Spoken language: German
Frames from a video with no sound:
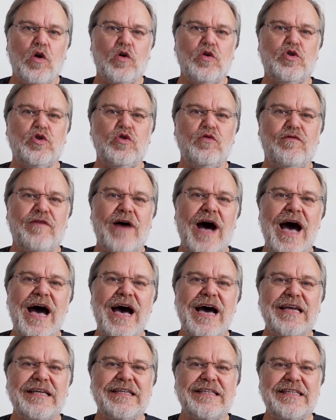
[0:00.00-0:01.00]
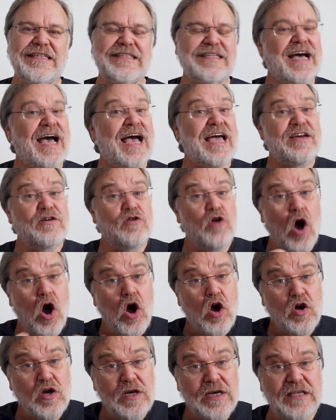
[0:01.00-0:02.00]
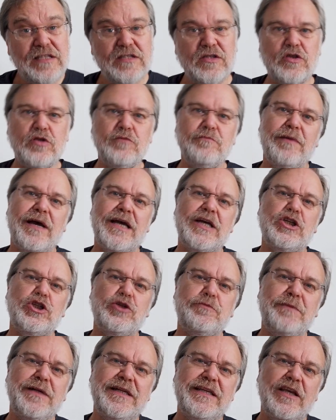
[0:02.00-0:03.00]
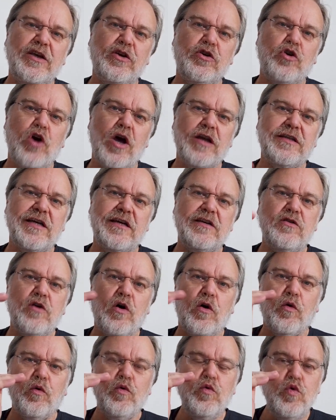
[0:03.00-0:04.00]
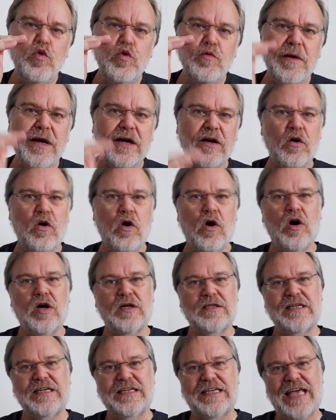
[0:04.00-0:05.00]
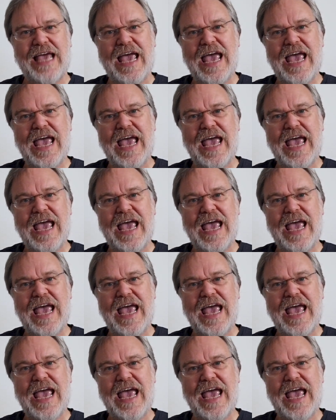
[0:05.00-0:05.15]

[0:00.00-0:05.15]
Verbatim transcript: und so waren die drei Nornen zum Beispiel den Göttern noch übergeordnet,